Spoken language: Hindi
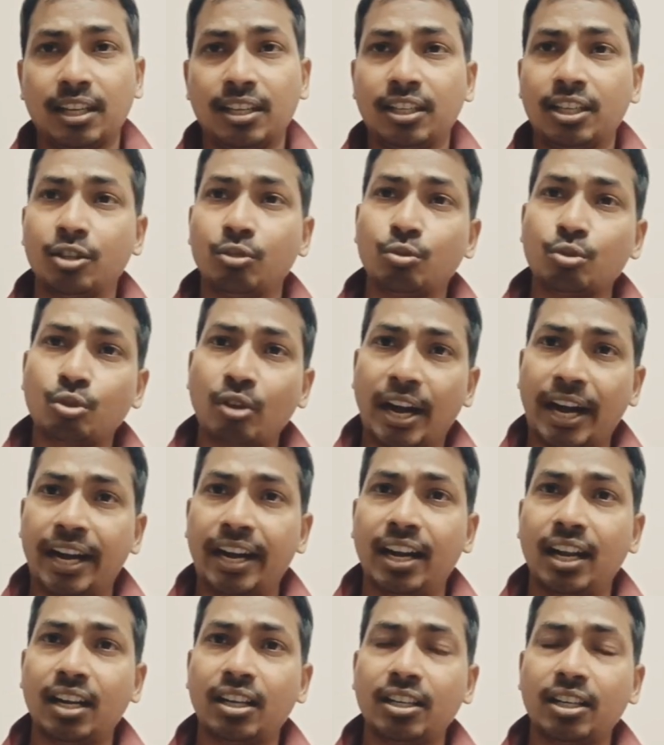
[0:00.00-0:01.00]
था लेकिन उसको
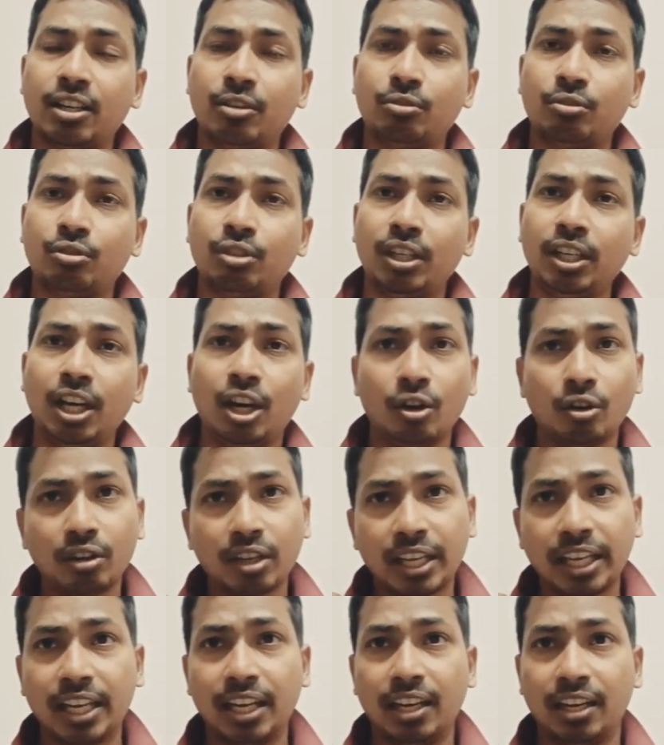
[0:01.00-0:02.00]
हैंडल किया उन्होंने
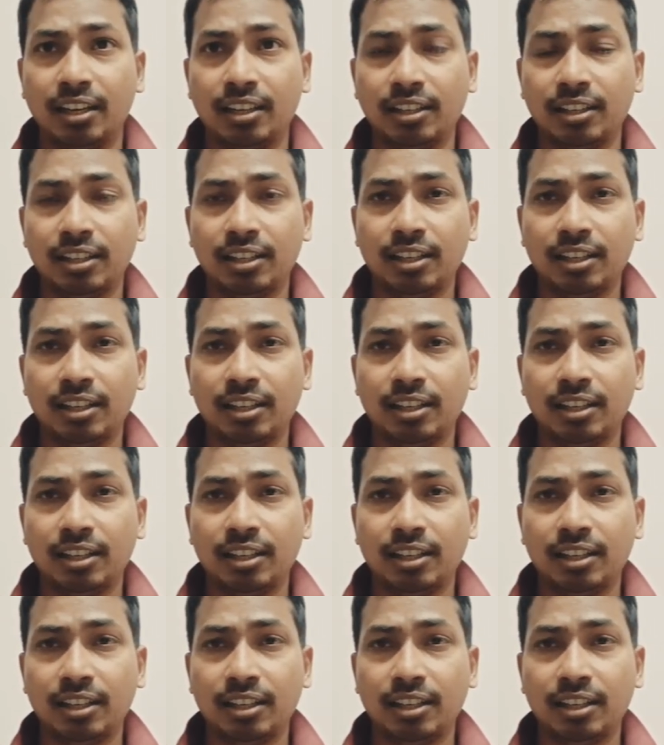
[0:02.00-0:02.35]
और खेला